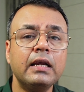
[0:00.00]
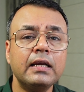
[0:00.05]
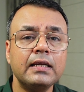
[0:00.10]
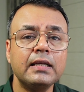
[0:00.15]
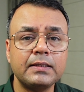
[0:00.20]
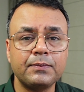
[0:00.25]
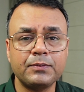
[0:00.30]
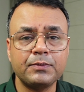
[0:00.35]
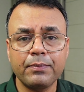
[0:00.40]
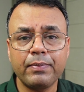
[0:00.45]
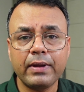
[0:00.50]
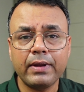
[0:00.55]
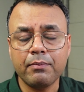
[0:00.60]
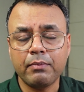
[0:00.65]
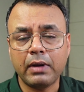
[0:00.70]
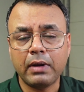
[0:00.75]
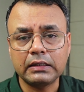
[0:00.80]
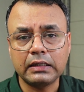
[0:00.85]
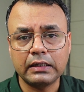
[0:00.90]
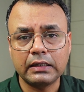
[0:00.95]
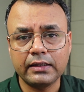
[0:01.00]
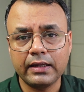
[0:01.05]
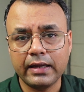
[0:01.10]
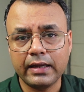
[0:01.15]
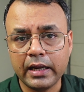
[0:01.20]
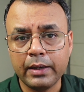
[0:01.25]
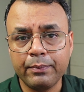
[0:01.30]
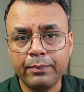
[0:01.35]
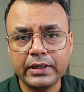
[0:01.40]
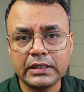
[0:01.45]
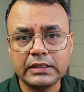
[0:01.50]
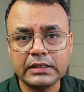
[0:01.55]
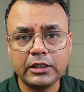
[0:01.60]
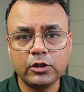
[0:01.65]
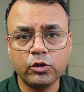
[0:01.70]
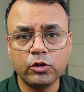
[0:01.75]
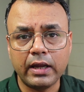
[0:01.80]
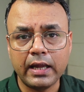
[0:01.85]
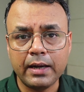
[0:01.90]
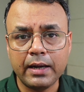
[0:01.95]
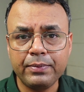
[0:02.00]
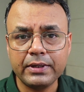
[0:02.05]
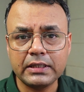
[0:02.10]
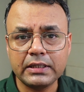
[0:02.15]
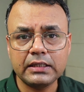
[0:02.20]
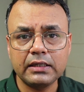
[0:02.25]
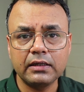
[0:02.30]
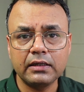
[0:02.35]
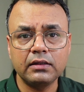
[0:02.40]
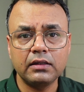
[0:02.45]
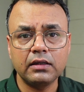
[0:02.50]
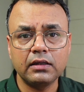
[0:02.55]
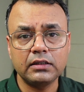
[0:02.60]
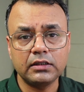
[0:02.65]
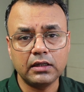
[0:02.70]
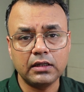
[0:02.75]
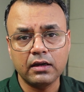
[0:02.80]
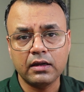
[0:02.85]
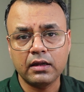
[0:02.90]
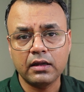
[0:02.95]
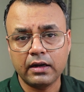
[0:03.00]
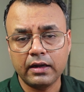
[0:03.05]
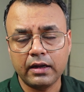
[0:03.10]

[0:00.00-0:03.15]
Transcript: सबसे पहले बात करते हैं एनपीएस की तो एनपीएस के अंदर अगर